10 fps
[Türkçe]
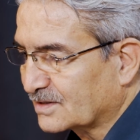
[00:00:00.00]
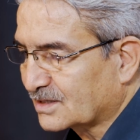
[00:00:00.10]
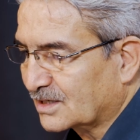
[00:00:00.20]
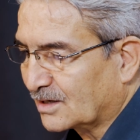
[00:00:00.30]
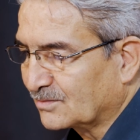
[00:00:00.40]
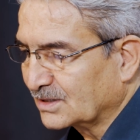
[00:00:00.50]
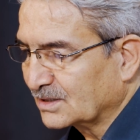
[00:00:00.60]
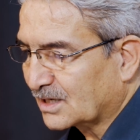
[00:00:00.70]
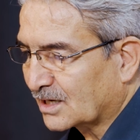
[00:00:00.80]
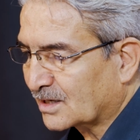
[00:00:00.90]

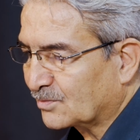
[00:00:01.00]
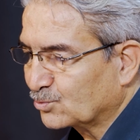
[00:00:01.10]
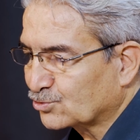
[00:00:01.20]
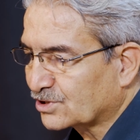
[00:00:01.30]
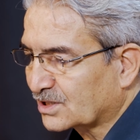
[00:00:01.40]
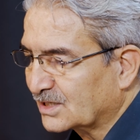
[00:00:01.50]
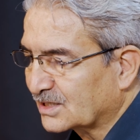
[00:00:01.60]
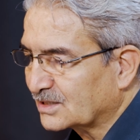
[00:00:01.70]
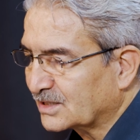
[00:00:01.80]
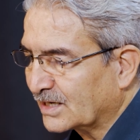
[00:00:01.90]
vesselamın Arap
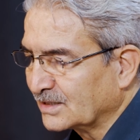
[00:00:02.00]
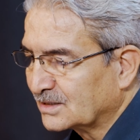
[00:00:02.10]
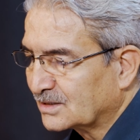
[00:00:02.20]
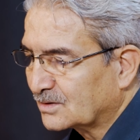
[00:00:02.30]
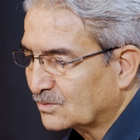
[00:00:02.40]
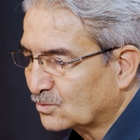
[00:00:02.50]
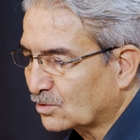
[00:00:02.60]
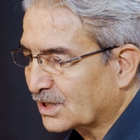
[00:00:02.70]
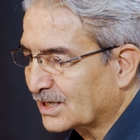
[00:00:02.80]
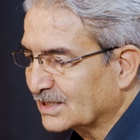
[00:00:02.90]
müşriklerinden
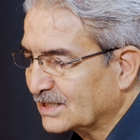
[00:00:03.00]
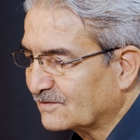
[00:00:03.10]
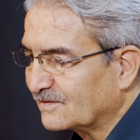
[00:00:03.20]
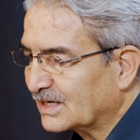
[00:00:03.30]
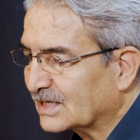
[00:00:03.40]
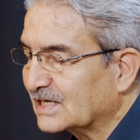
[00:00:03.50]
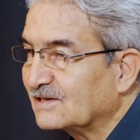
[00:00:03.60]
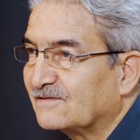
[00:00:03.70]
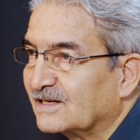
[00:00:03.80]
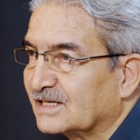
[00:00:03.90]
muahit ve
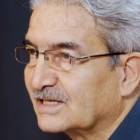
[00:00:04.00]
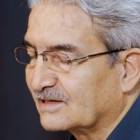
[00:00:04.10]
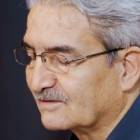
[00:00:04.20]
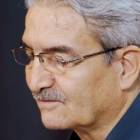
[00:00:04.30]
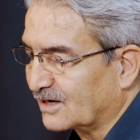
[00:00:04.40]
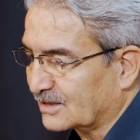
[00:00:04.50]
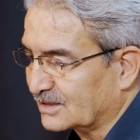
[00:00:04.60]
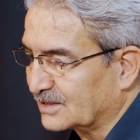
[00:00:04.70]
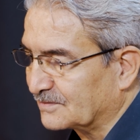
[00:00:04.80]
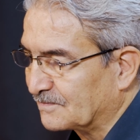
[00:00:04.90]
halifleri var
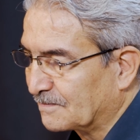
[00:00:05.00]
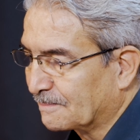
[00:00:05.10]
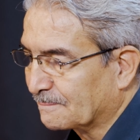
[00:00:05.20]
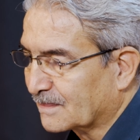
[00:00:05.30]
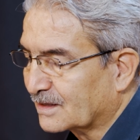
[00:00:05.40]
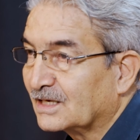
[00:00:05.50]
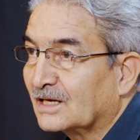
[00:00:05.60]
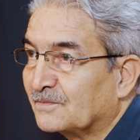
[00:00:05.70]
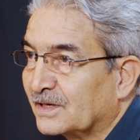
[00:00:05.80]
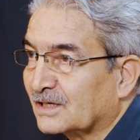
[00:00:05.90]
idi.
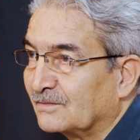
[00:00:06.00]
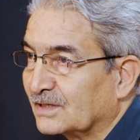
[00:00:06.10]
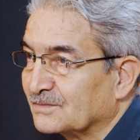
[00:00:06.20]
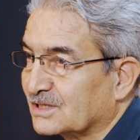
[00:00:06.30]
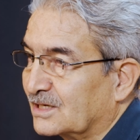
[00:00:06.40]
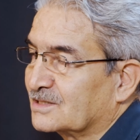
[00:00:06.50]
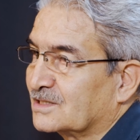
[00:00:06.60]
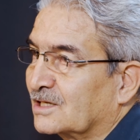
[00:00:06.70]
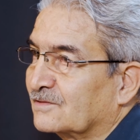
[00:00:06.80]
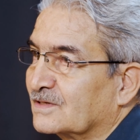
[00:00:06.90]
Yani Peygamberimiz
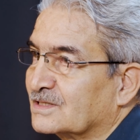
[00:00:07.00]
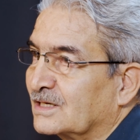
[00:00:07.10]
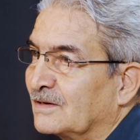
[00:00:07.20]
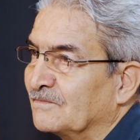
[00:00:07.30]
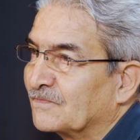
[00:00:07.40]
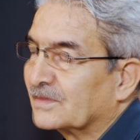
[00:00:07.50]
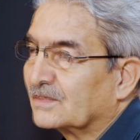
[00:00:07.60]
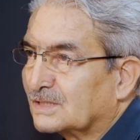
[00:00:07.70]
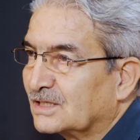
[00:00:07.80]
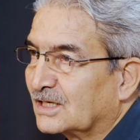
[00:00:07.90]
Aleyhisselatü Vesselam
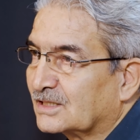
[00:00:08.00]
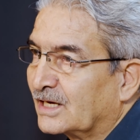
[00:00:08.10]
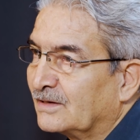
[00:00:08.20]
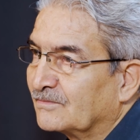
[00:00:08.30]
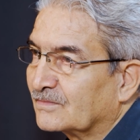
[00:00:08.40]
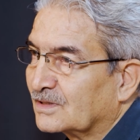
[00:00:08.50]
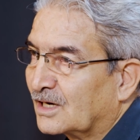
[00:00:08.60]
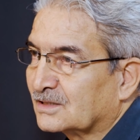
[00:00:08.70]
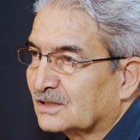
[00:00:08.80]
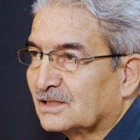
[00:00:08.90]
Medine'de
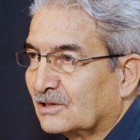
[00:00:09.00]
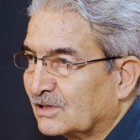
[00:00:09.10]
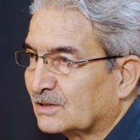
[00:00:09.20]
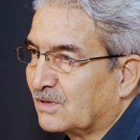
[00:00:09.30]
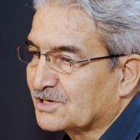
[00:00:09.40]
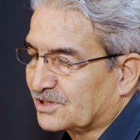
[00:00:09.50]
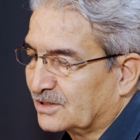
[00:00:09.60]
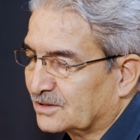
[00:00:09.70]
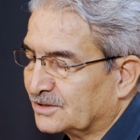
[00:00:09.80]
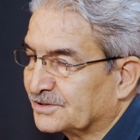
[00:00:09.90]
artık devlet
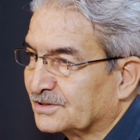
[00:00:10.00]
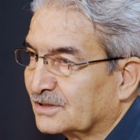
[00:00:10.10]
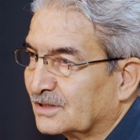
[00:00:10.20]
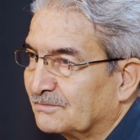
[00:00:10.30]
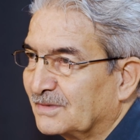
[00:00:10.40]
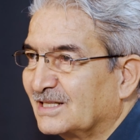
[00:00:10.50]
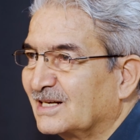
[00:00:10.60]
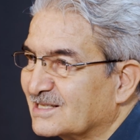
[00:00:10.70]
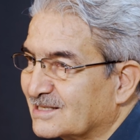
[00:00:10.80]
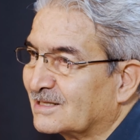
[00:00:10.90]
başkanıdır.
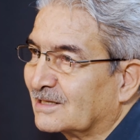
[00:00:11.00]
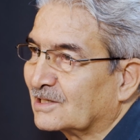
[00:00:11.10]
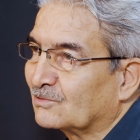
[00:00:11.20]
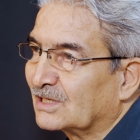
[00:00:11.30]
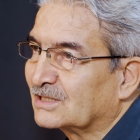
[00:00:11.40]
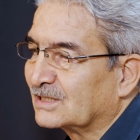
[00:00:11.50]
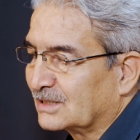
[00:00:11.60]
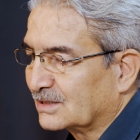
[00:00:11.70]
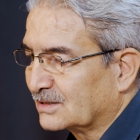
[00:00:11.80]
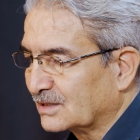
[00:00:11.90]
Medine site
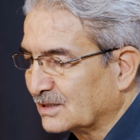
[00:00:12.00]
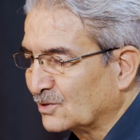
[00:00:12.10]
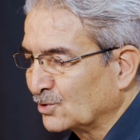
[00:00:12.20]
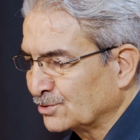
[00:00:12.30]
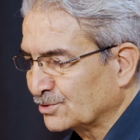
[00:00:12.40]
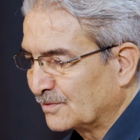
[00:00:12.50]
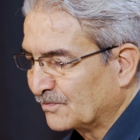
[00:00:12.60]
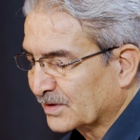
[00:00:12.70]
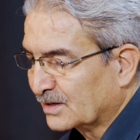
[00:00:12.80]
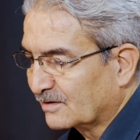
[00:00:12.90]
devleti deniliyor.
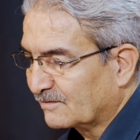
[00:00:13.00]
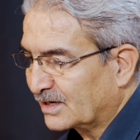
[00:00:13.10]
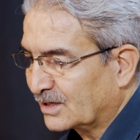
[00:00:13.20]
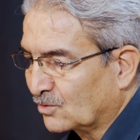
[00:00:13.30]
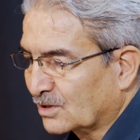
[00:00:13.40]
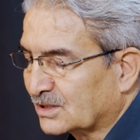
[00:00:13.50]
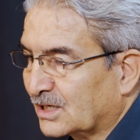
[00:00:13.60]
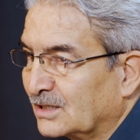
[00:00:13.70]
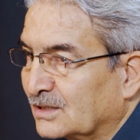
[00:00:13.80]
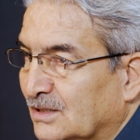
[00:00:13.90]
Ve
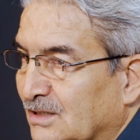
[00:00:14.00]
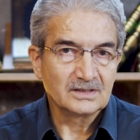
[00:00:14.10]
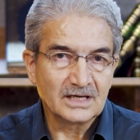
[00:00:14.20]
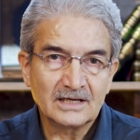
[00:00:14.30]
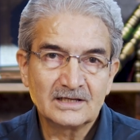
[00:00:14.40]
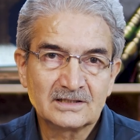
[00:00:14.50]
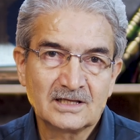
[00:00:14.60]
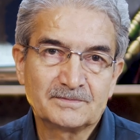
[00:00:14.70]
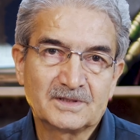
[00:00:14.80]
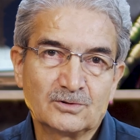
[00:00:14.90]
orada ehli
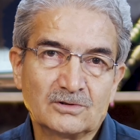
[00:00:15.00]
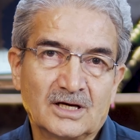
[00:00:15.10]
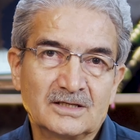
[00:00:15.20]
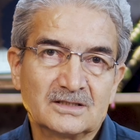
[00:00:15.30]
kitaptan olan